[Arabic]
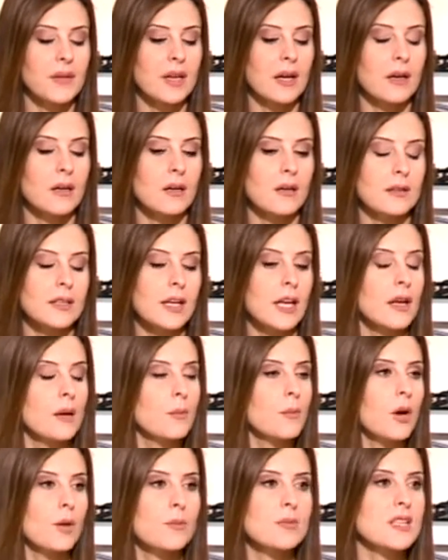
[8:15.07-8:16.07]
آه، يلا
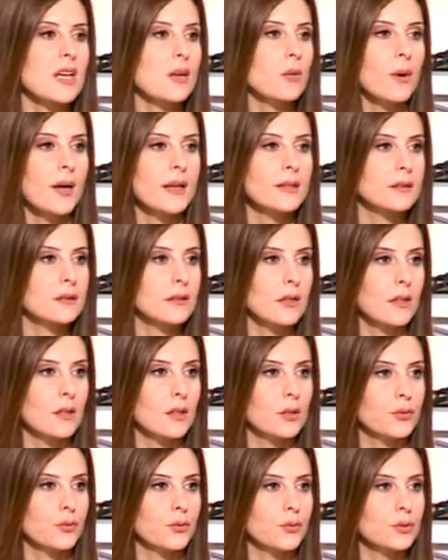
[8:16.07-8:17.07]
مام صار وقت
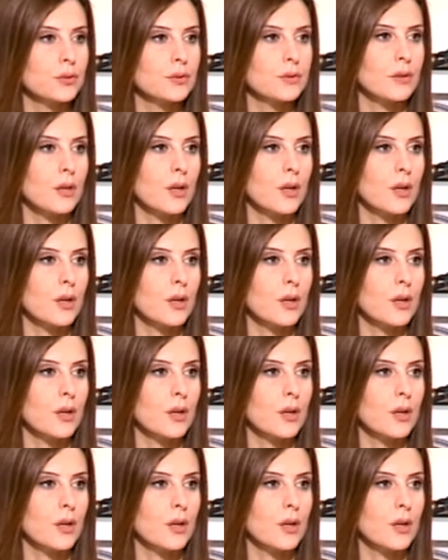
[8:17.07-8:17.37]
تفوت